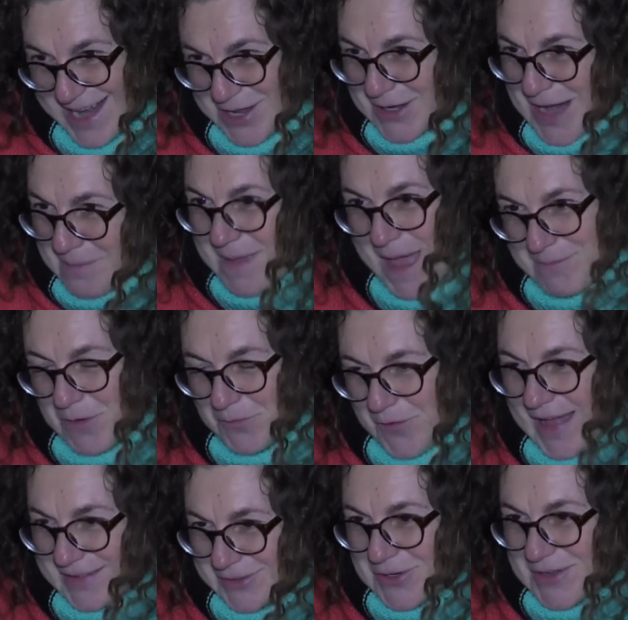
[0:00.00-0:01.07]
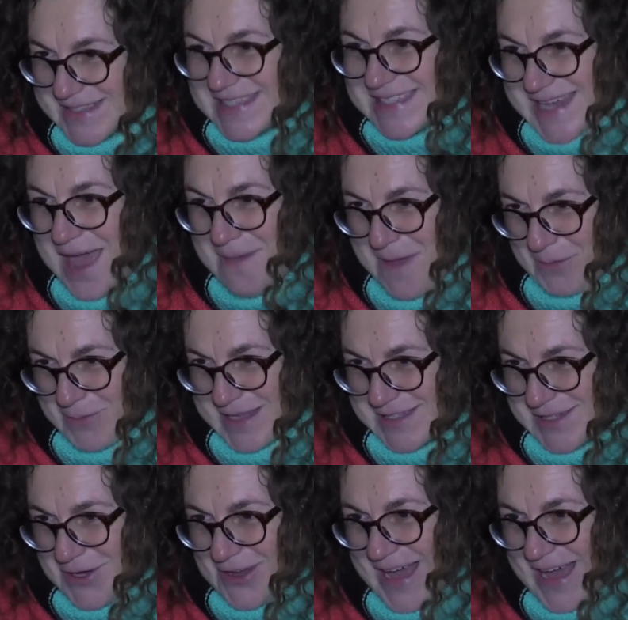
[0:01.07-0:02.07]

allora abbiamo fatto insieme questo